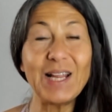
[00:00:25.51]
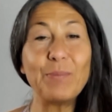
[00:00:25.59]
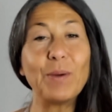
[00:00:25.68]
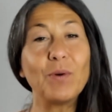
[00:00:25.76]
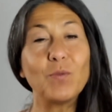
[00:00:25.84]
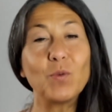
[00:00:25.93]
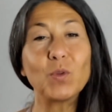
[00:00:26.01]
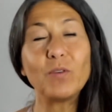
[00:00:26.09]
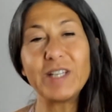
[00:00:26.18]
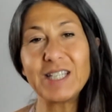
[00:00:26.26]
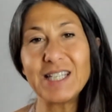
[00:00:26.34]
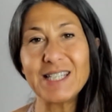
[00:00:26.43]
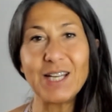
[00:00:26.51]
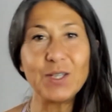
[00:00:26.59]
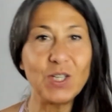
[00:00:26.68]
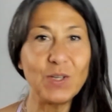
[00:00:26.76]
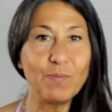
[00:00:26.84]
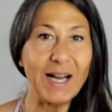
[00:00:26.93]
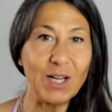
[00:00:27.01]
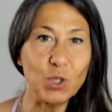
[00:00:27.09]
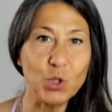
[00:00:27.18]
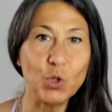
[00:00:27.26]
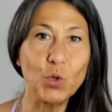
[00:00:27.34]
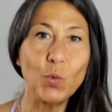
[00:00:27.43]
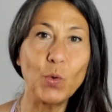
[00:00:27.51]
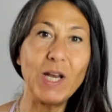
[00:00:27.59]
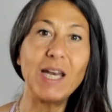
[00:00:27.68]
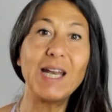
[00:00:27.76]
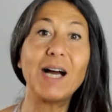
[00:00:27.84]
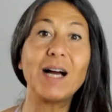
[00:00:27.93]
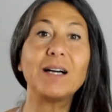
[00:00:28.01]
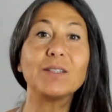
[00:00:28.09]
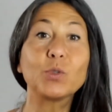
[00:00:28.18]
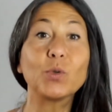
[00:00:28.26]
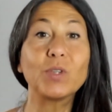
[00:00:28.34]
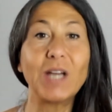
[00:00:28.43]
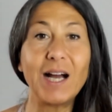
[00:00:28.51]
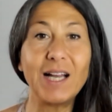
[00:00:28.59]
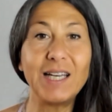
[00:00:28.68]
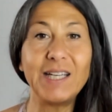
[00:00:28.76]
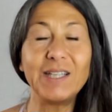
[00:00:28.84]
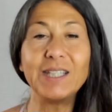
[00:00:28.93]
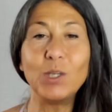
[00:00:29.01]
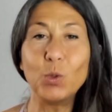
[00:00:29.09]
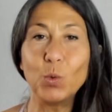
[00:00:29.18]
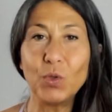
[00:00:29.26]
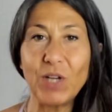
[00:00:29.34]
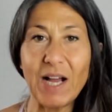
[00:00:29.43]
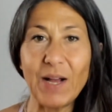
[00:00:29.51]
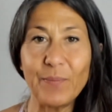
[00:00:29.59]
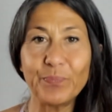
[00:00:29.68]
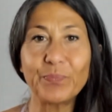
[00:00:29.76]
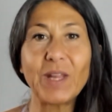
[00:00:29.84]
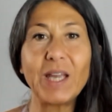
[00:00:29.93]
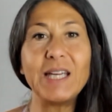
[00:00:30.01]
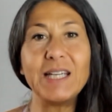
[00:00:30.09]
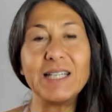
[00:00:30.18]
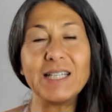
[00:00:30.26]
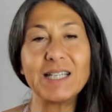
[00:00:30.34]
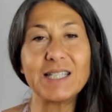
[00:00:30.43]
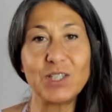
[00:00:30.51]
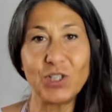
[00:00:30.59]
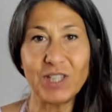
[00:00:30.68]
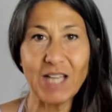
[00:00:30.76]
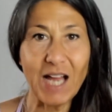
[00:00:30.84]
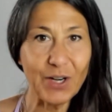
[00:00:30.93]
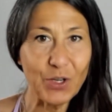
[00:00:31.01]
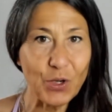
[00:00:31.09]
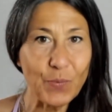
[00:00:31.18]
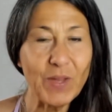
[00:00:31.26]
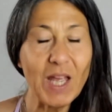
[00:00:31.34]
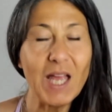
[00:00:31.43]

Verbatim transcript: abbiamo avuto il 26 di maggio quella totale di luna in Sagittario